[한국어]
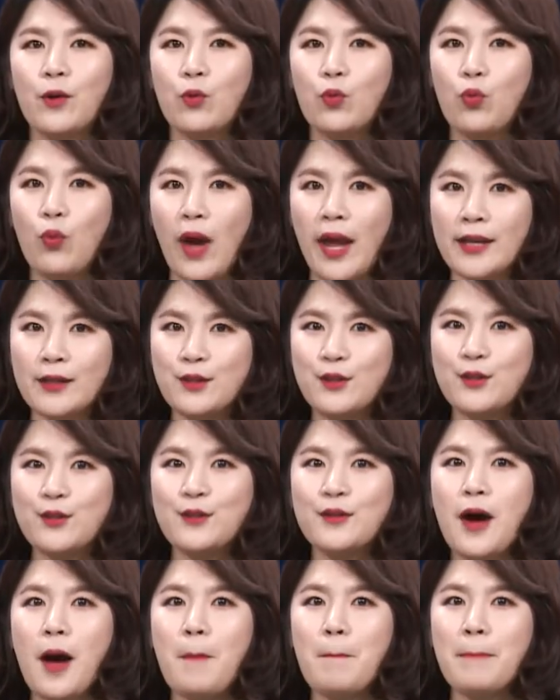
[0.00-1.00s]
went
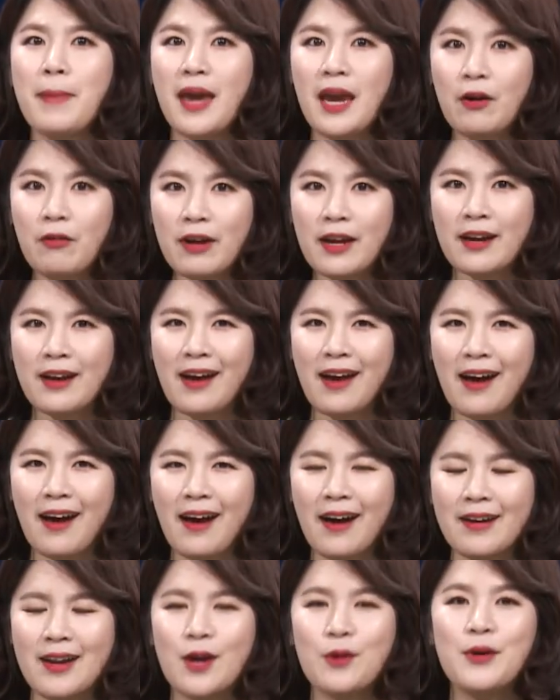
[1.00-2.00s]
to
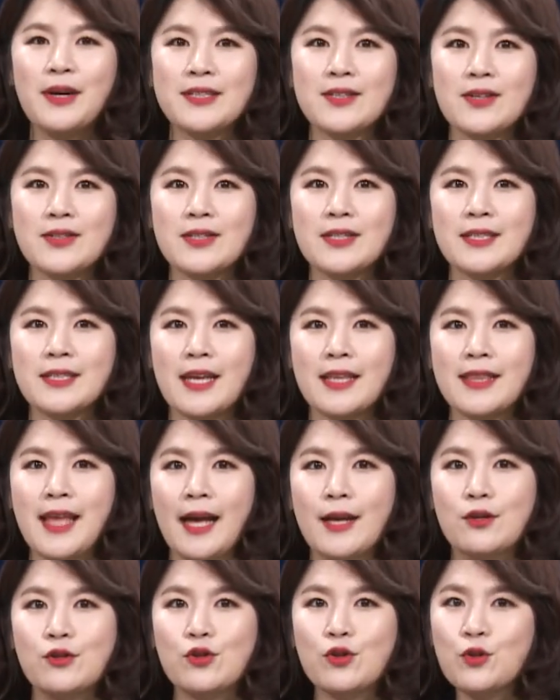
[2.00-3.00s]
America 라고 했었을 땐
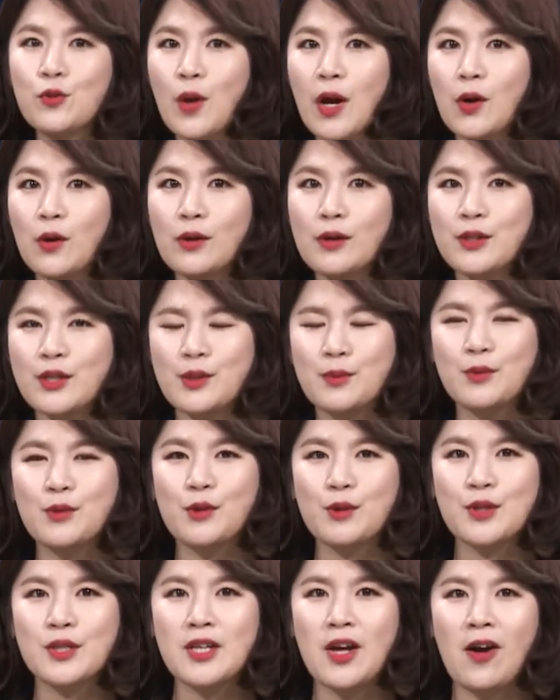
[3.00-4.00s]
단순 과거를
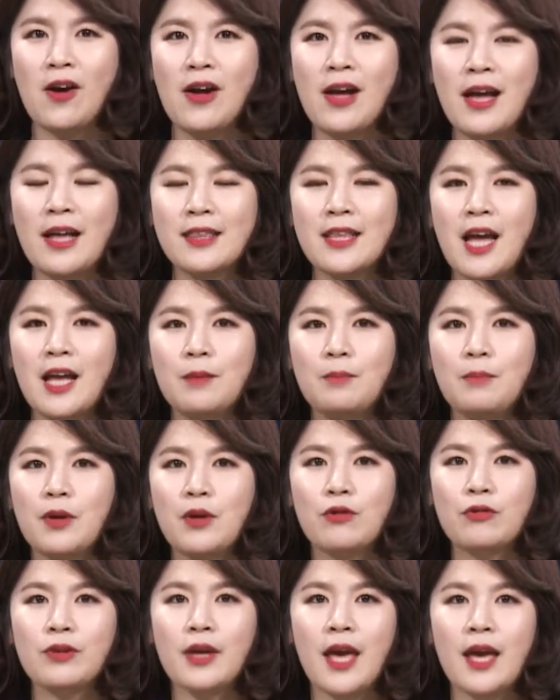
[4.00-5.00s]
씀으로써 난
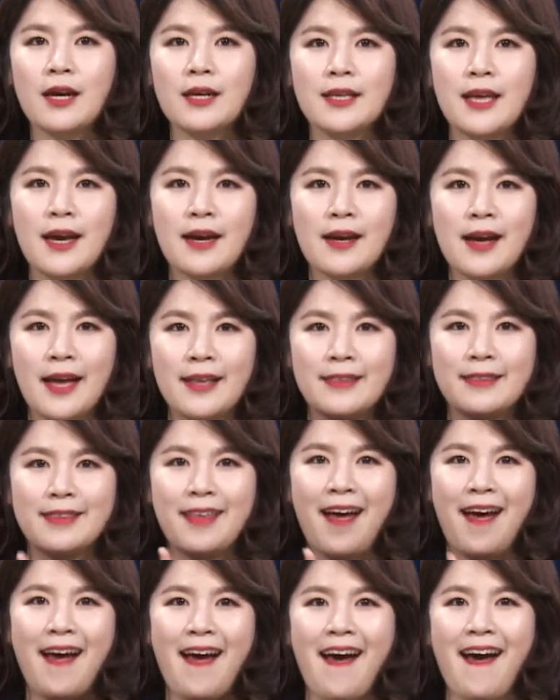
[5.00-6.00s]
미국에 그냥
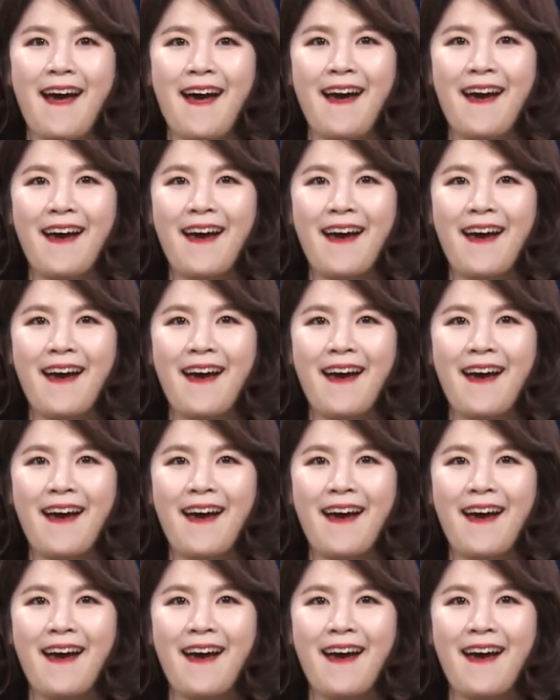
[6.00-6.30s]
갔다.